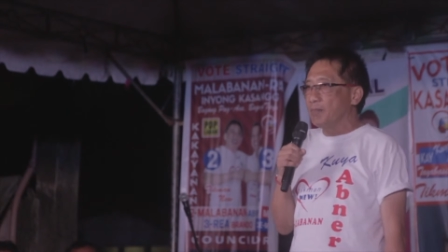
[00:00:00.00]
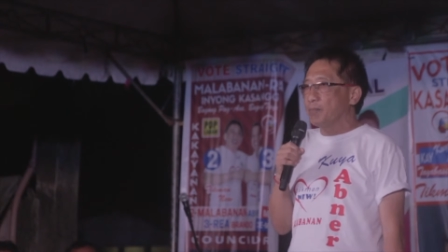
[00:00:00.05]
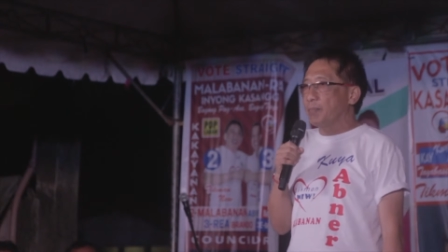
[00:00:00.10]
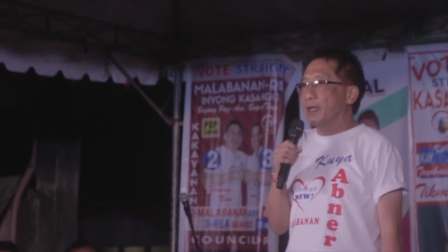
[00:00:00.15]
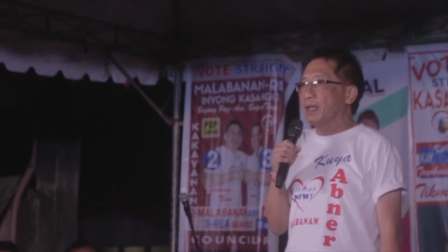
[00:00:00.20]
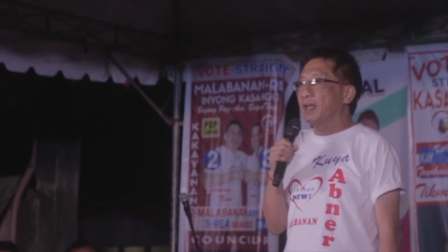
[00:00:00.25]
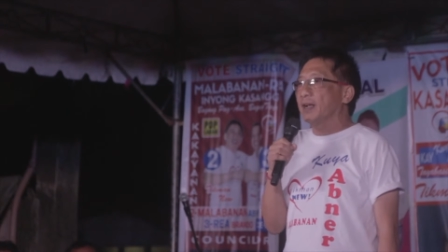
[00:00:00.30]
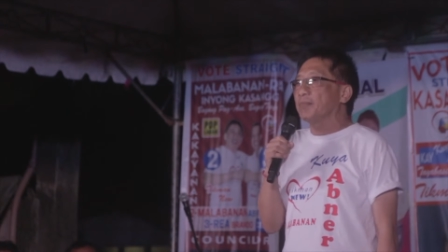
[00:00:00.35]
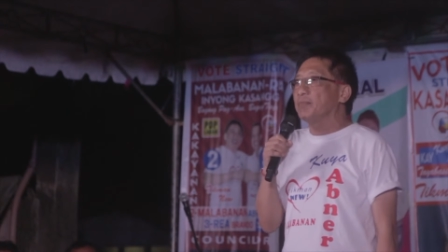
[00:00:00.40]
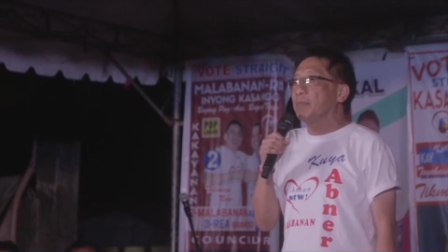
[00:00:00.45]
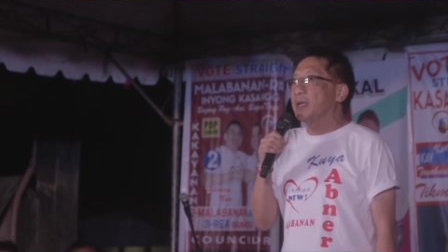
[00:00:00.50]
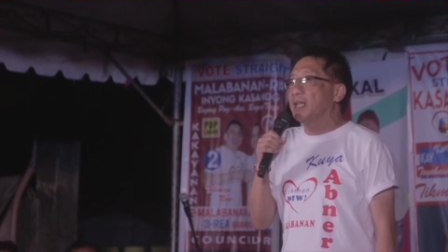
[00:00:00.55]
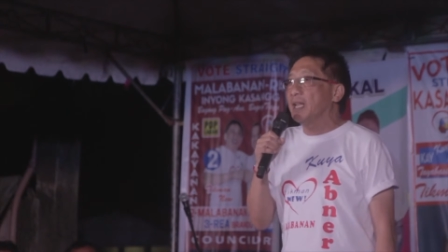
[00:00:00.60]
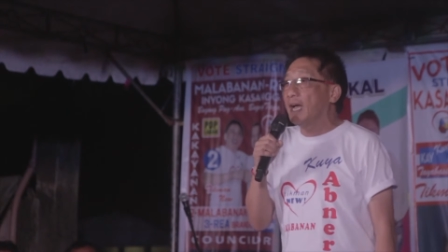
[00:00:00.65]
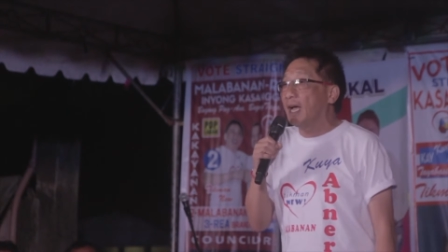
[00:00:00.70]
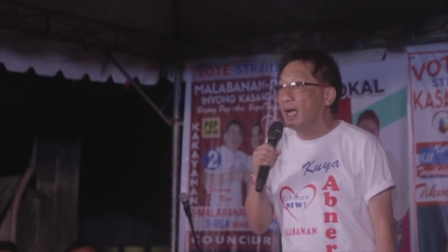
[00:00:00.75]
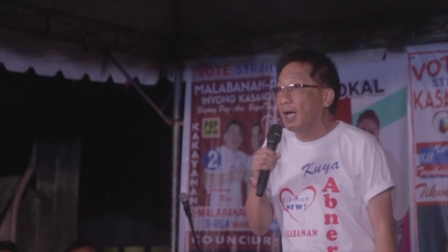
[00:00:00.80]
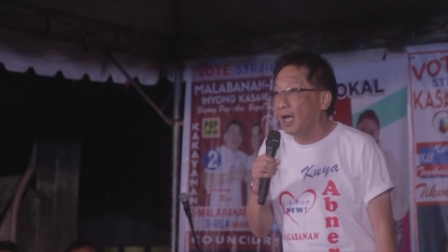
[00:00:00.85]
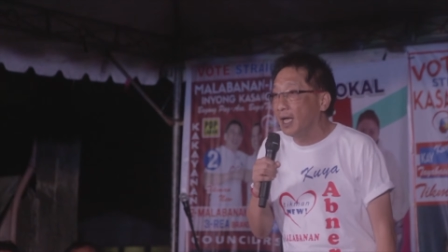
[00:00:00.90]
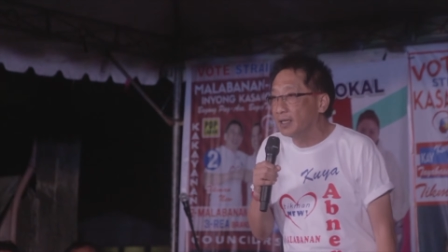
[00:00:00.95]

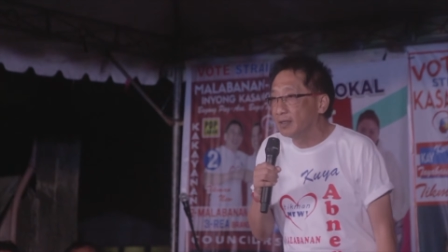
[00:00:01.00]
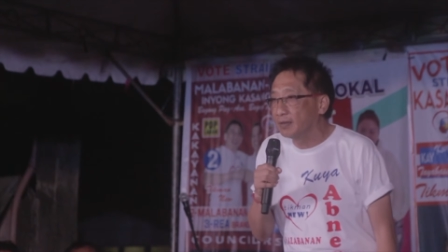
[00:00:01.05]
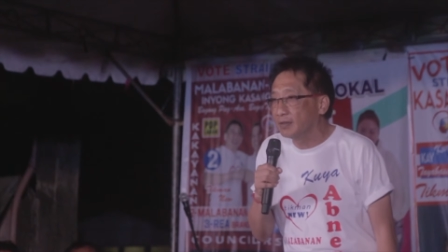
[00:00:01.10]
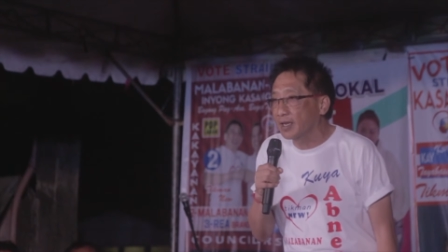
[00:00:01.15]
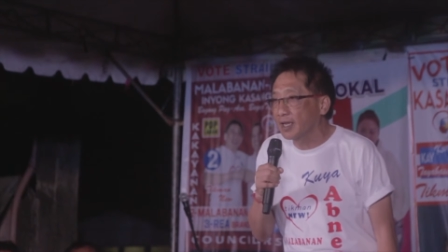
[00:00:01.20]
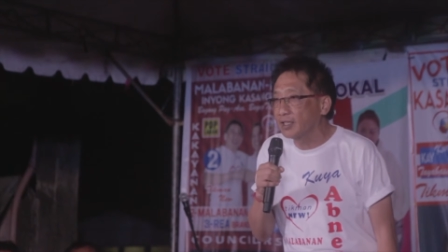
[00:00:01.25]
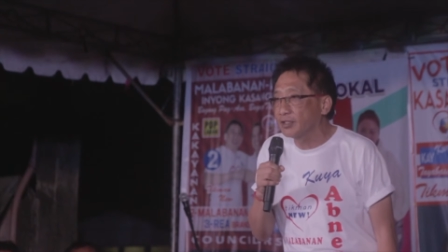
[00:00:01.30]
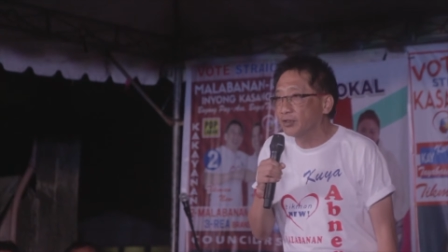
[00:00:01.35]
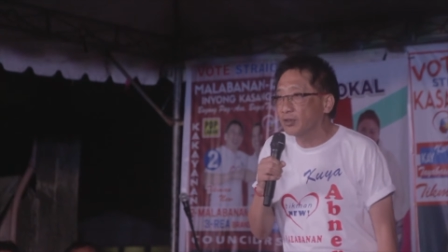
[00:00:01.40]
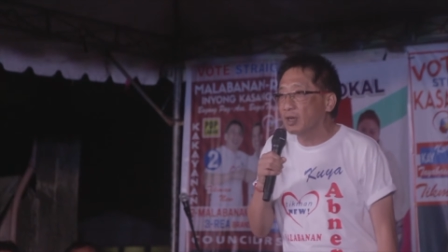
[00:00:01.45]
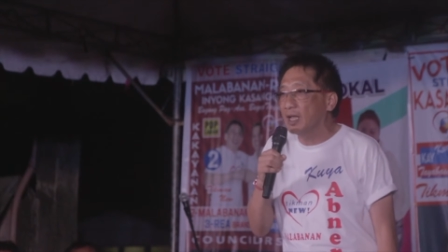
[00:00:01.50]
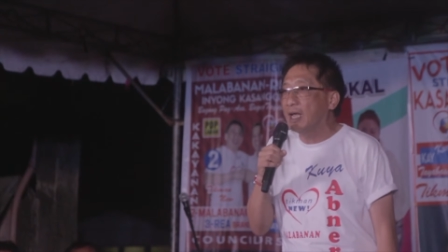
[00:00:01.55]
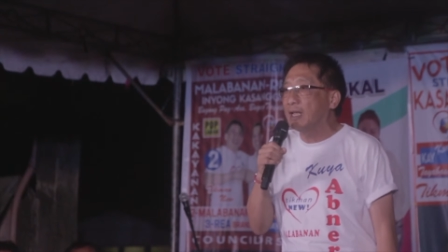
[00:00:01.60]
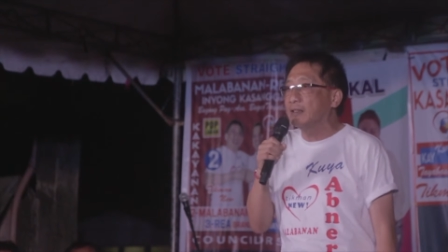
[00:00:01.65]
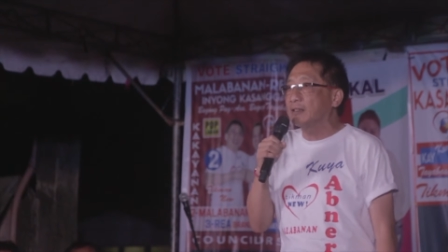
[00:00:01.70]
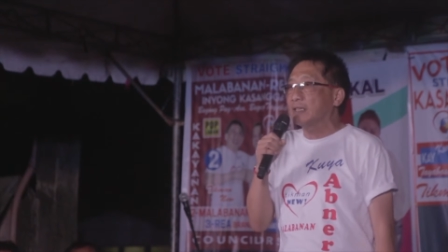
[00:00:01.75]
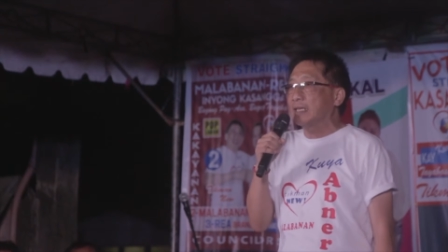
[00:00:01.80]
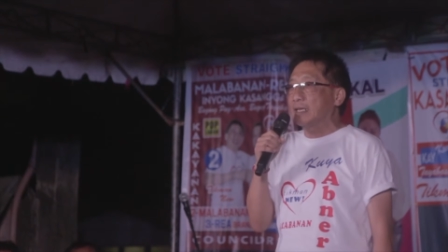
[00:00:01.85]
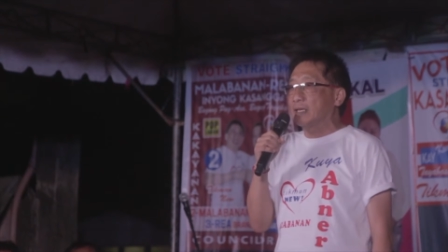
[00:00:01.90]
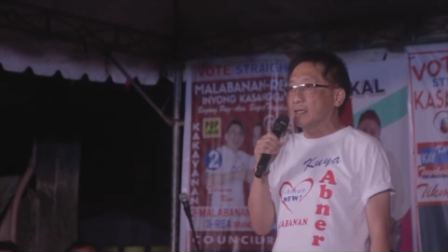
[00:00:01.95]
pinagminahan, treasure
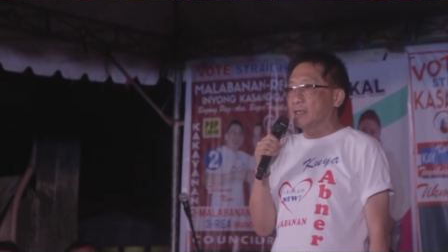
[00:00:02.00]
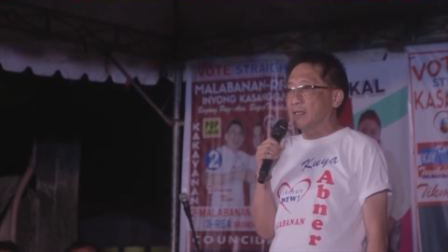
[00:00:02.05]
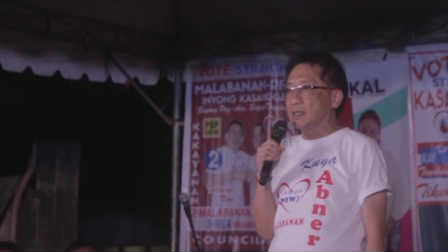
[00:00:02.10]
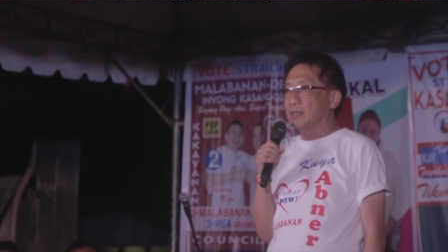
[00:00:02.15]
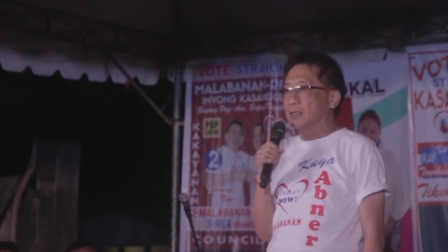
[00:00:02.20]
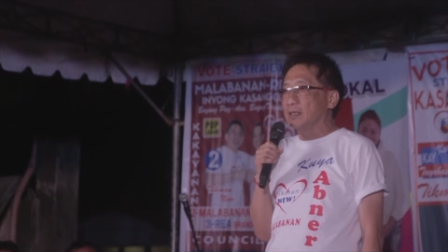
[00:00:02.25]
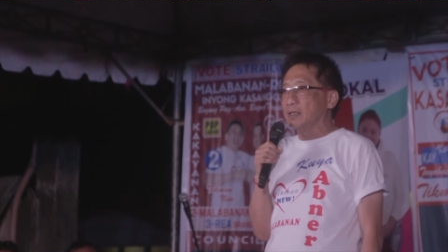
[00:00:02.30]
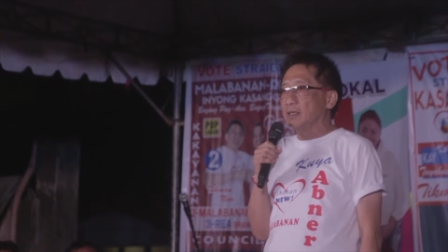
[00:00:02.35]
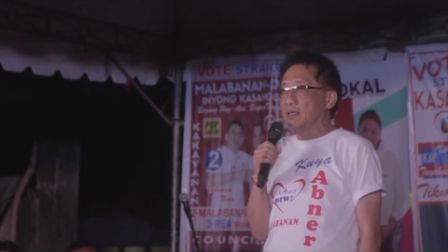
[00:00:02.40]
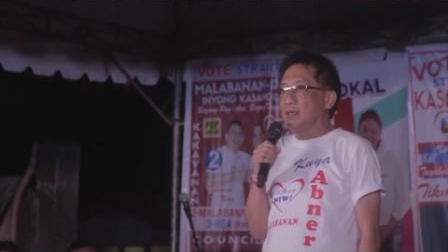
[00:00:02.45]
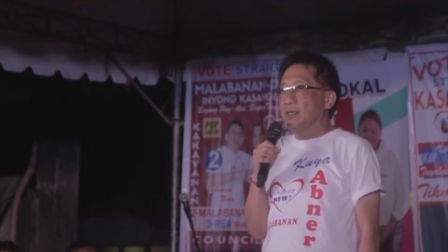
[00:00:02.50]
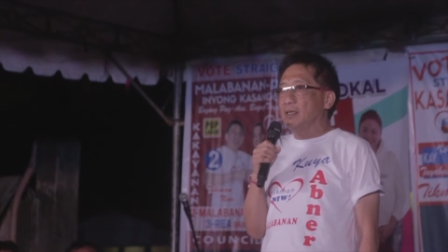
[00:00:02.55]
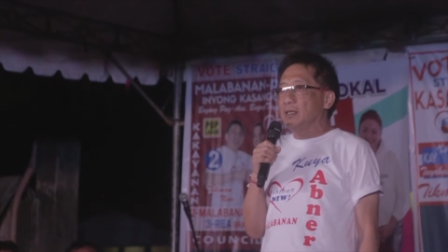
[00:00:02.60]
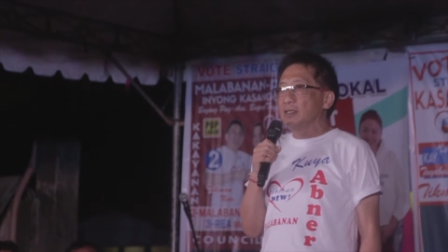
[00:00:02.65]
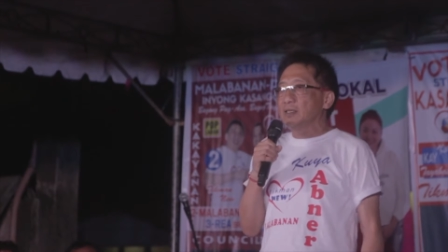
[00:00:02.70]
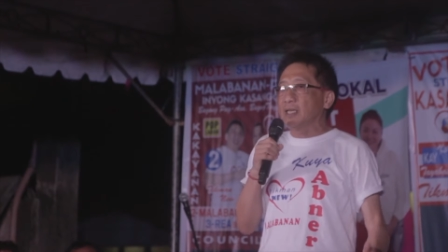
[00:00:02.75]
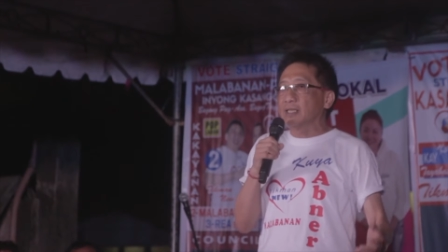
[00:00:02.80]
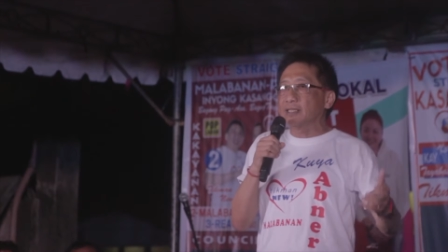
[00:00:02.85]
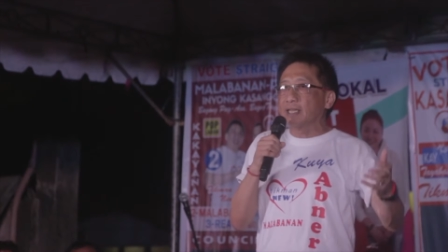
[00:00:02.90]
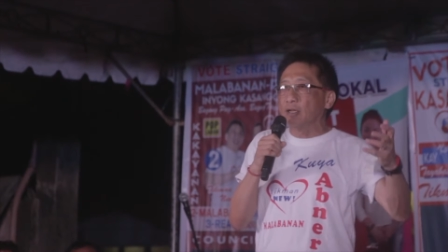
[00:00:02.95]
hunting
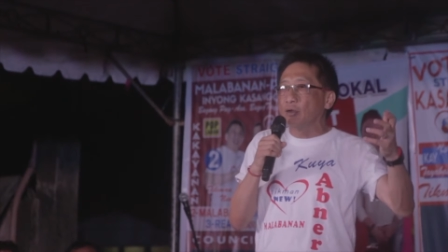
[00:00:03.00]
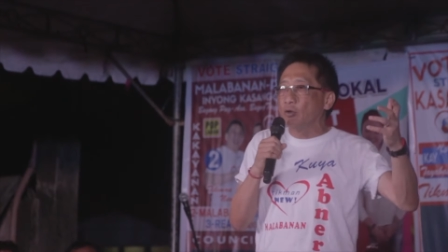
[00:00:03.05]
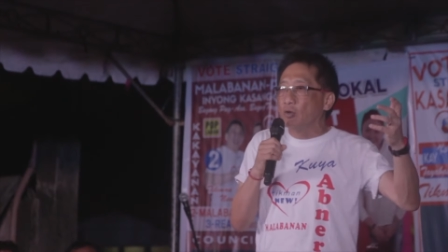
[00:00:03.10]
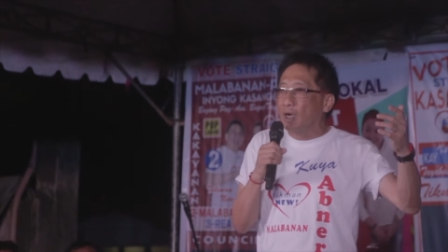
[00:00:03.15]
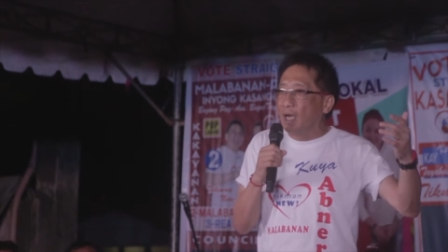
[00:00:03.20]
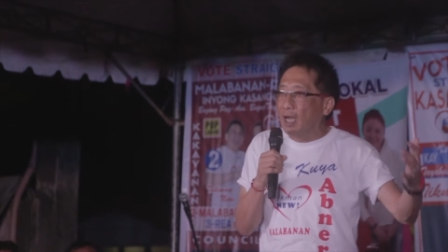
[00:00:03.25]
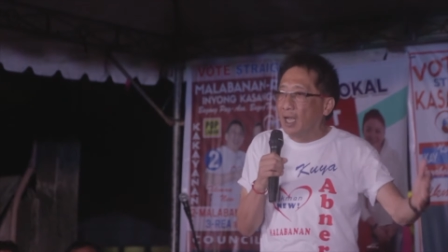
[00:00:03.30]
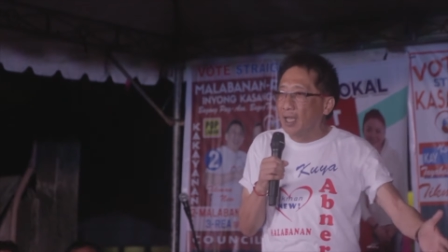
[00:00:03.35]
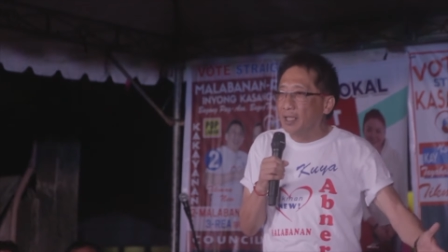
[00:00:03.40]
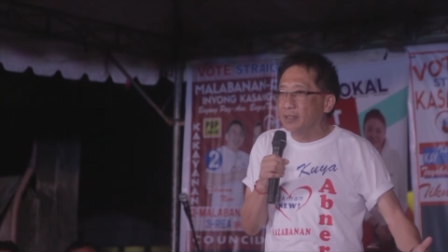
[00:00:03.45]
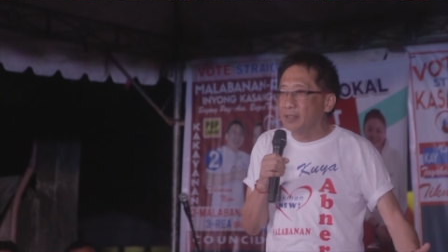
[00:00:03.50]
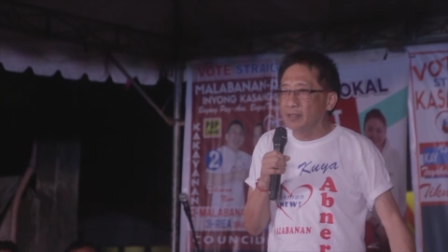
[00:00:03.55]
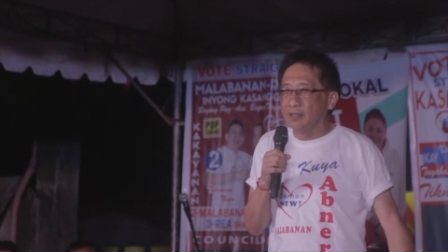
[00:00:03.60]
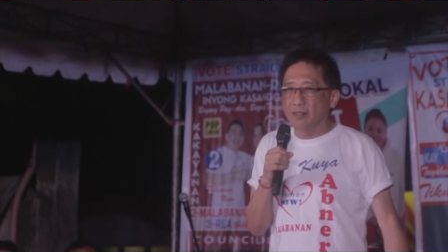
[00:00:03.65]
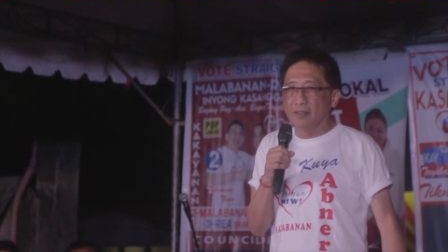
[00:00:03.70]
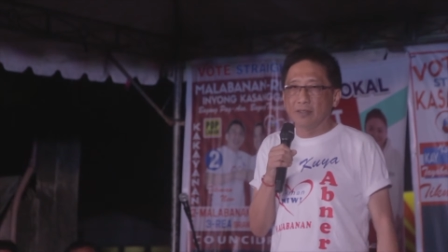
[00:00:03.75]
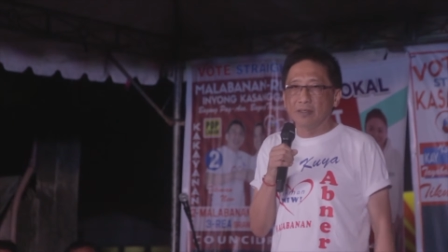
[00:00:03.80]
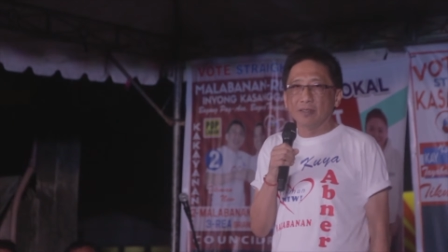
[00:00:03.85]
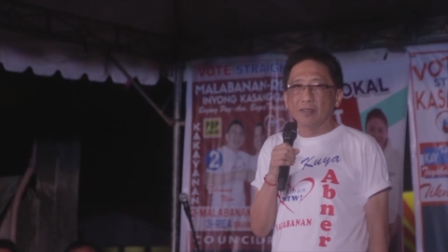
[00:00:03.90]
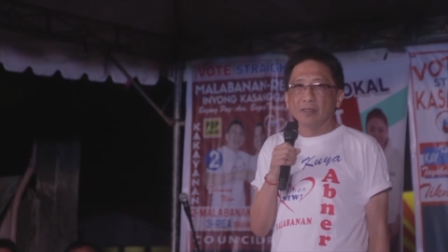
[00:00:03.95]
sa silungan,